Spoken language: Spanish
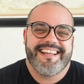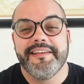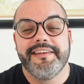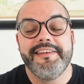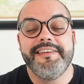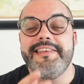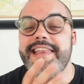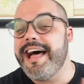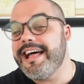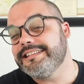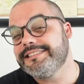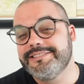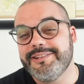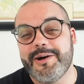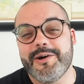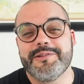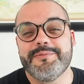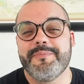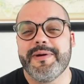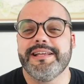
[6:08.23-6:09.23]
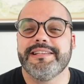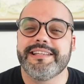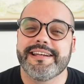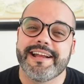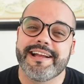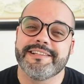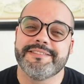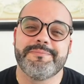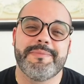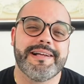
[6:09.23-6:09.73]
Las dos
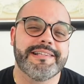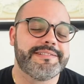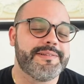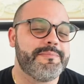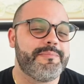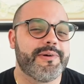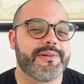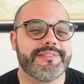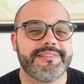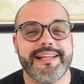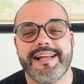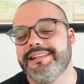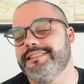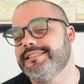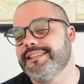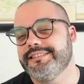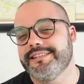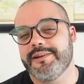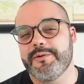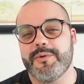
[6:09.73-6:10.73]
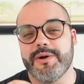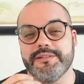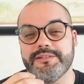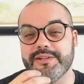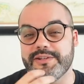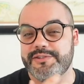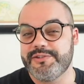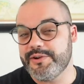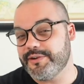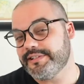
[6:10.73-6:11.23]
métricas más importantes en
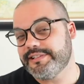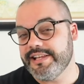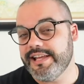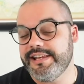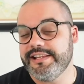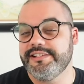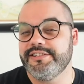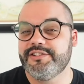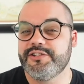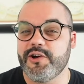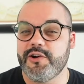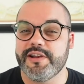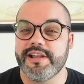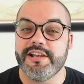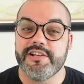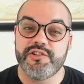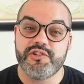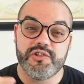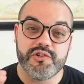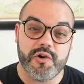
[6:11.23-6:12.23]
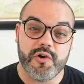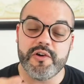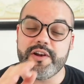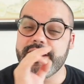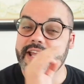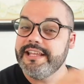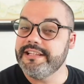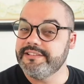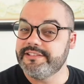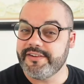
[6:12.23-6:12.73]
cuanto a short selling son el
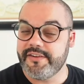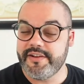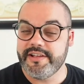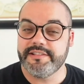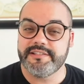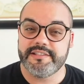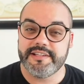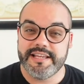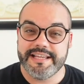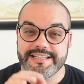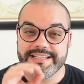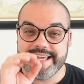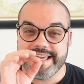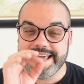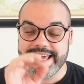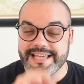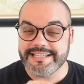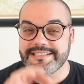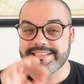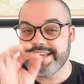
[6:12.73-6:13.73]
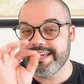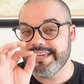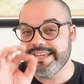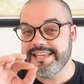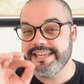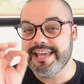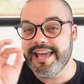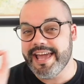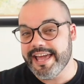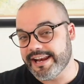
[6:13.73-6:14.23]
short interest,
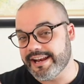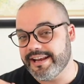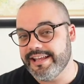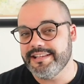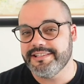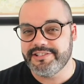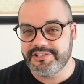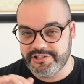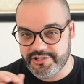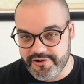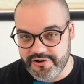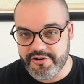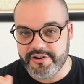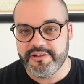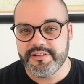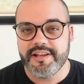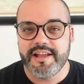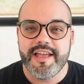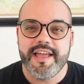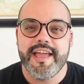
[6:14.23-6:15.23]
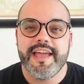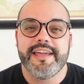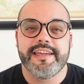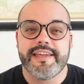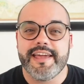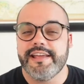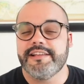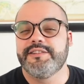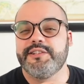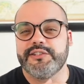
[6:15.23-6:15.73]
S-I-R, SIR,
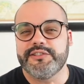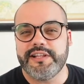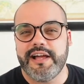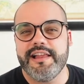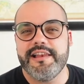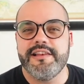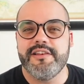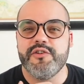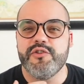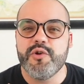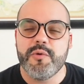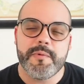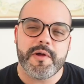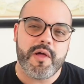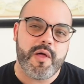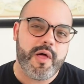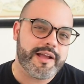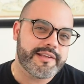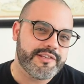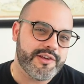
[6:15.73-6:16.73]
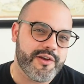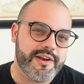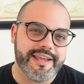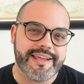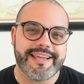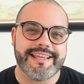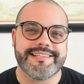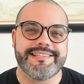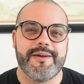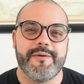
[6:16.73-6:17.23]
que es total número de acciones
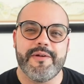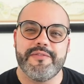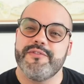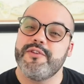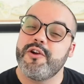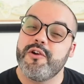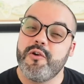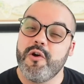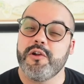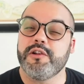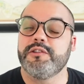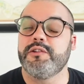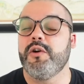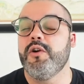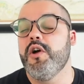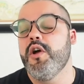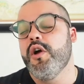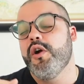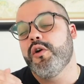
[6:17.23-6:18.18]
que se vendió en corto